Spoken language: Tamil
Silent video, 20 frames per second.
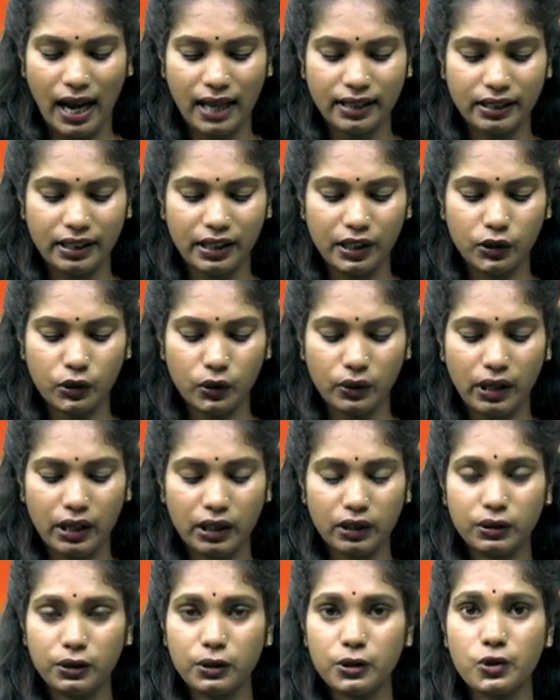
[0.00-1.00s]
அதனை
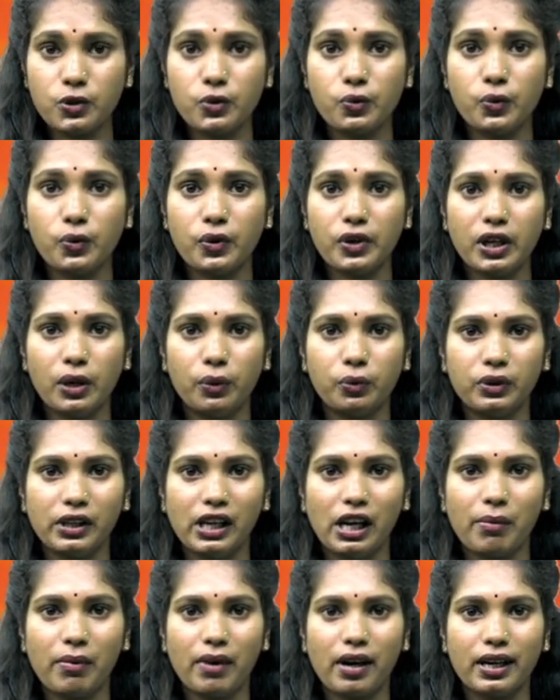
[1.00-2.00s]
தொடர்ந்து சூரிய
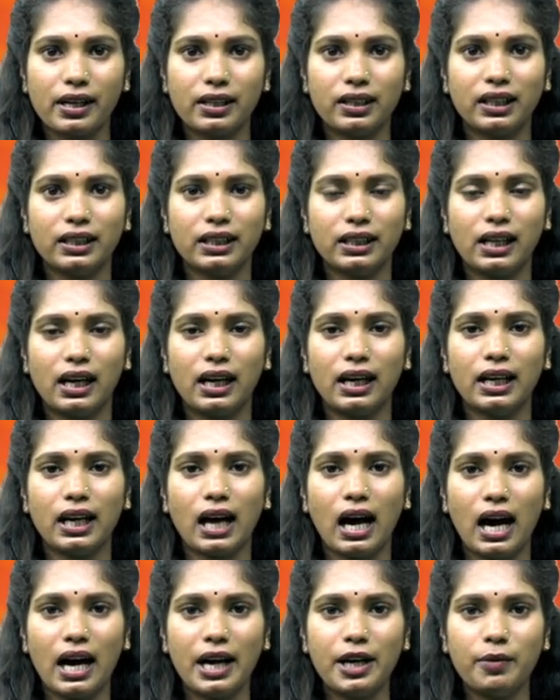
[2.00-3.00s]
உதயமானது அதிகாலை
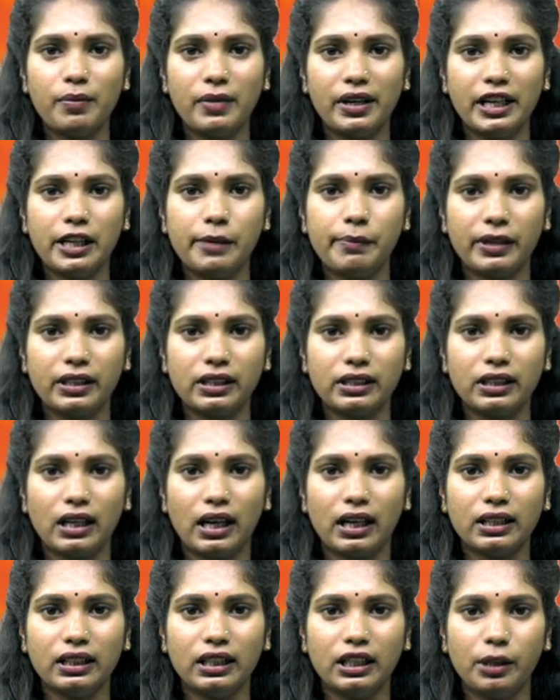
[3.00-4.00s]
ஆறு மணி
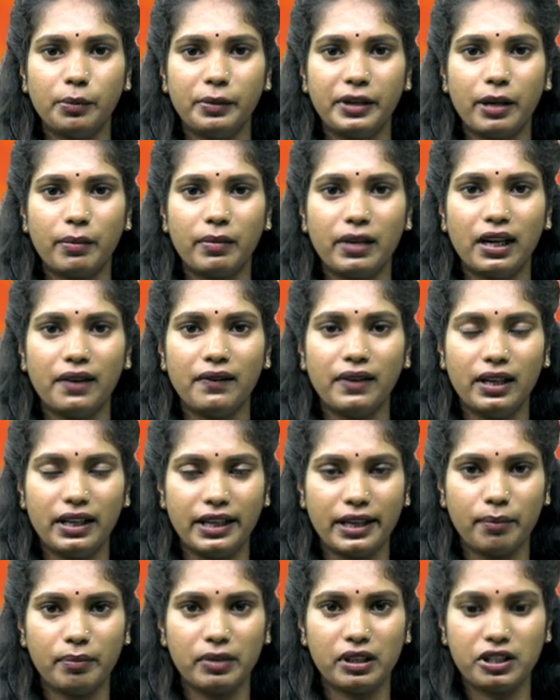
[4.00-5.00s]
பதினான்கு நிமிடம் அளவில்
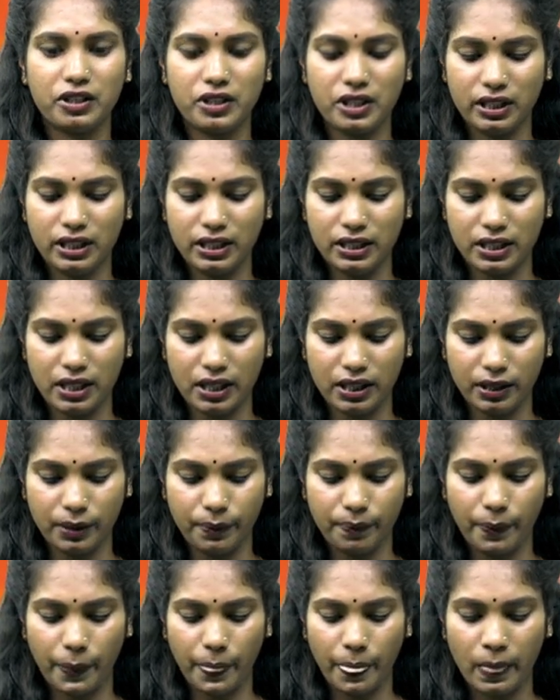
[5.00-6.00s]
இடம்பெற்றிருக்கின்றது
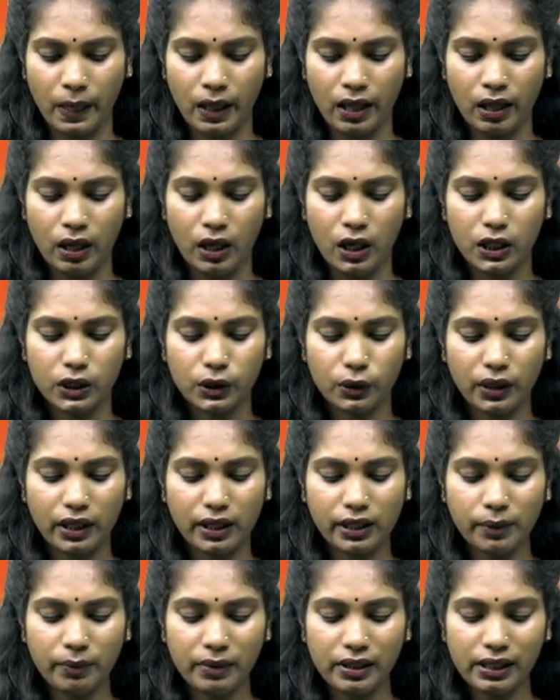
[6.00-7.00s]

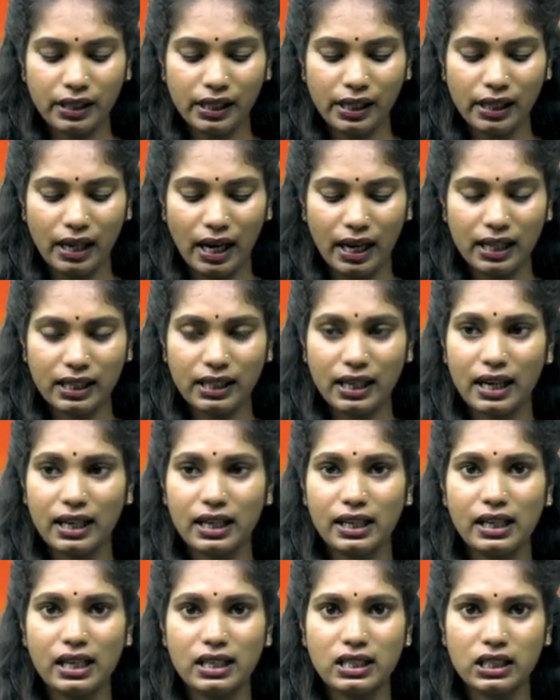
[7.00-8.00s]
தொடர்ந்து இன்றைய
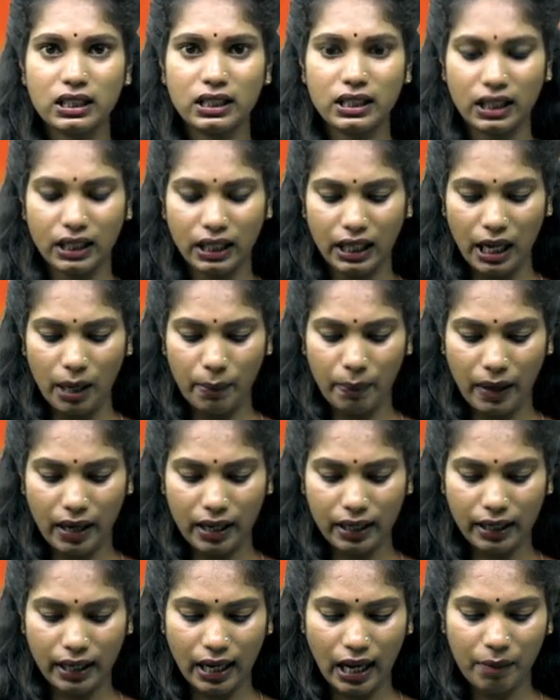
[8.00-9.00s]
நாளுக்கான நட்சத்திரங்களை
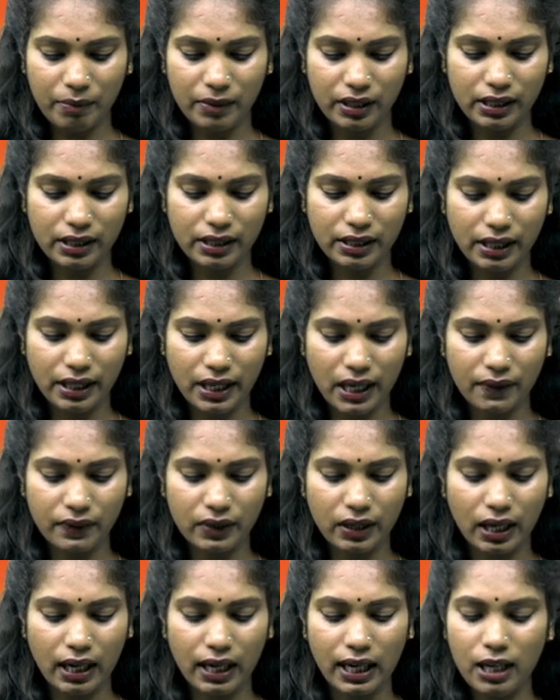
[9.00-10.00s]
பார்க்கலாம் இன்று இரவு
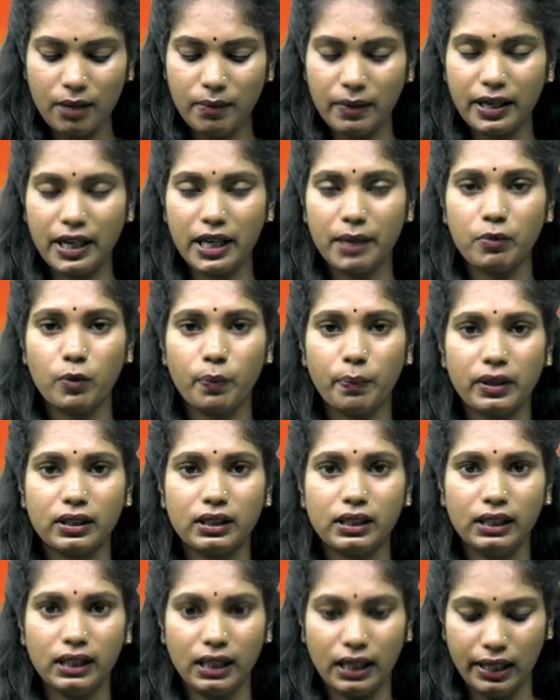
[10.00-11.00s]
ஏழு மணி
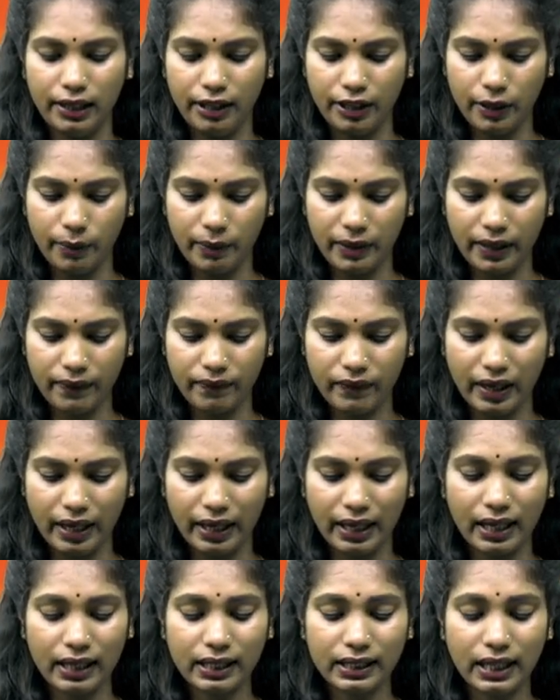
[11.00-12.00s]
முப்பத்தி ஏழு நிமிடம்
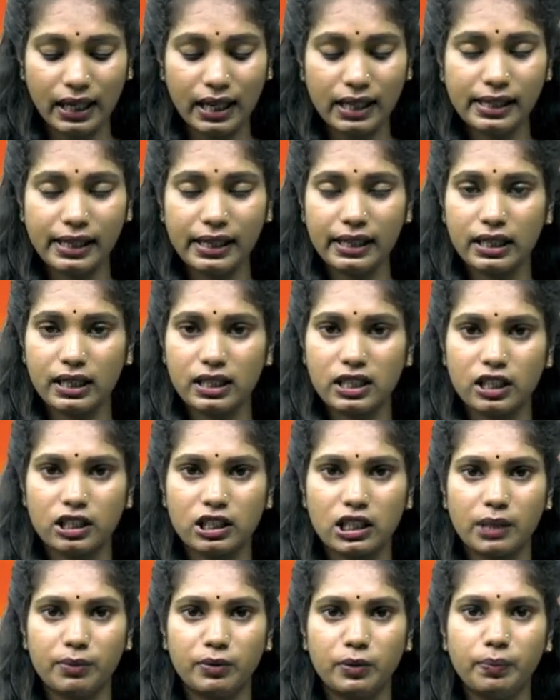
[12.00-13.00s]
வரையில் கேட்டி
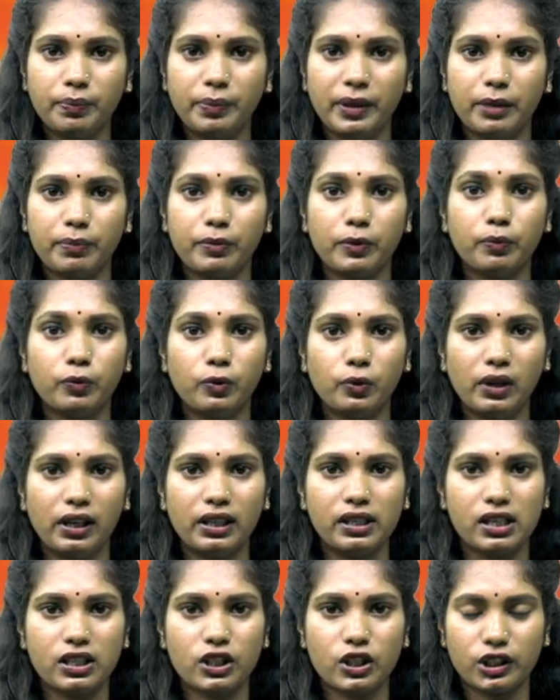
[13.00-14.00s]
நட்சத்திரமும் பின்பு மூல
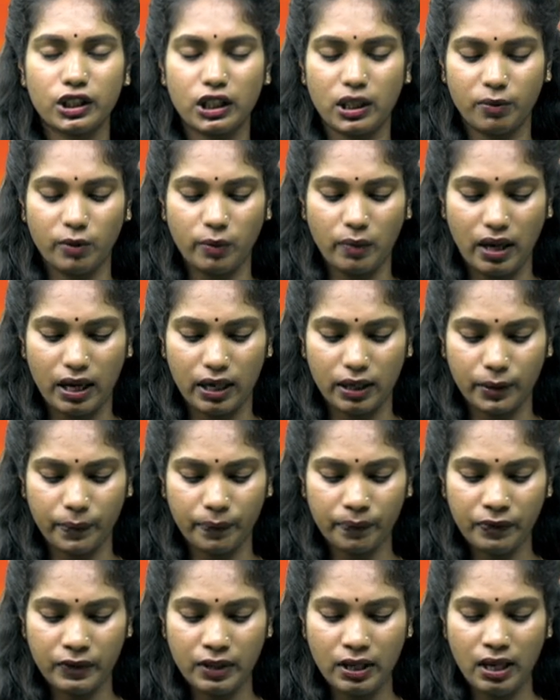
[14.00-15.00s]
நட்சத்திரமும்
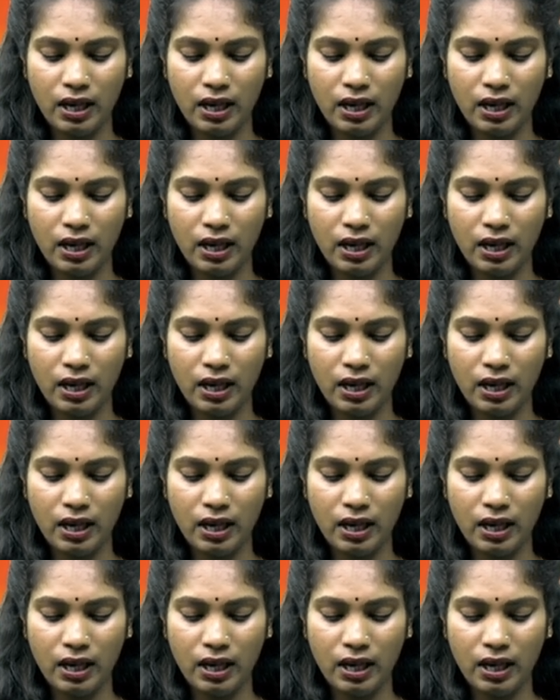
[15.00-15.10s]
ஆகும்